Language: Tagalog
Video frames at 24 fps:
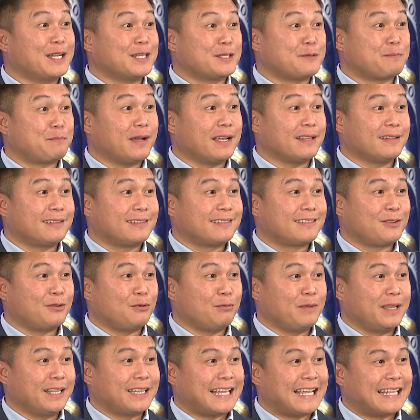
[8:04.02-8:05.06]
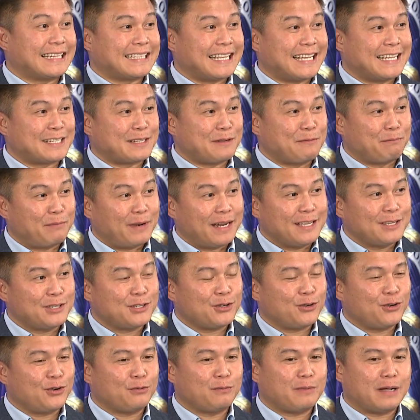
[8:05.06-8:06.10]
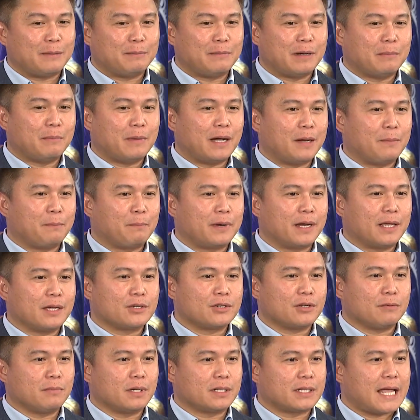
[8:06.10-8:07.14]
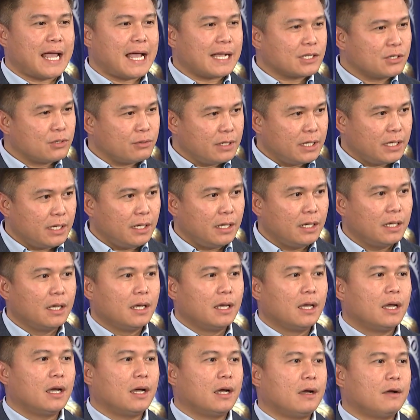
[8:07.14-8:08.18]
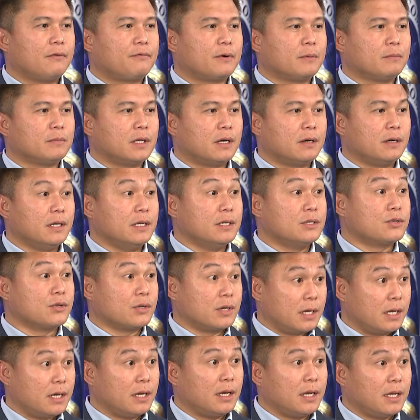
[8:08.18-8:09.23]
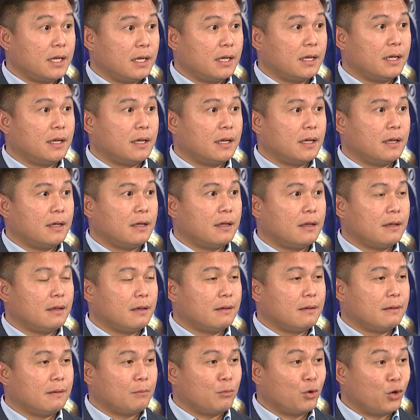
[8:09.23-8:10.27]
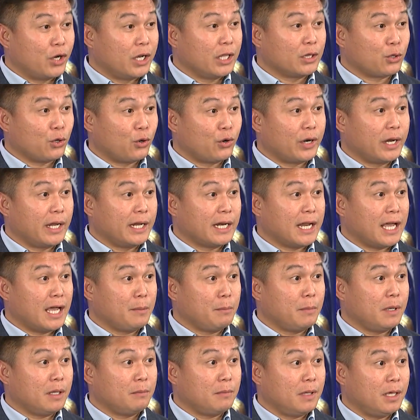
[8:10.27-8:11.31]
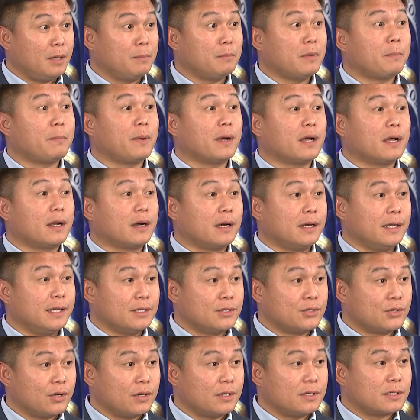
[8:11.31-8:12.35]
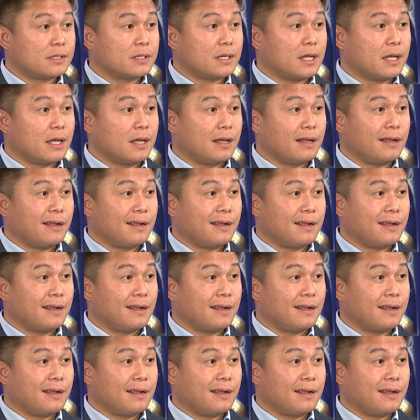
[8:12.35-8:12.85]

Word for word: hotspot kung may tataas ang presyo o bababa ang presyo. But actually, uh, from the regional uh, monitoring namin, may iba pang regions na,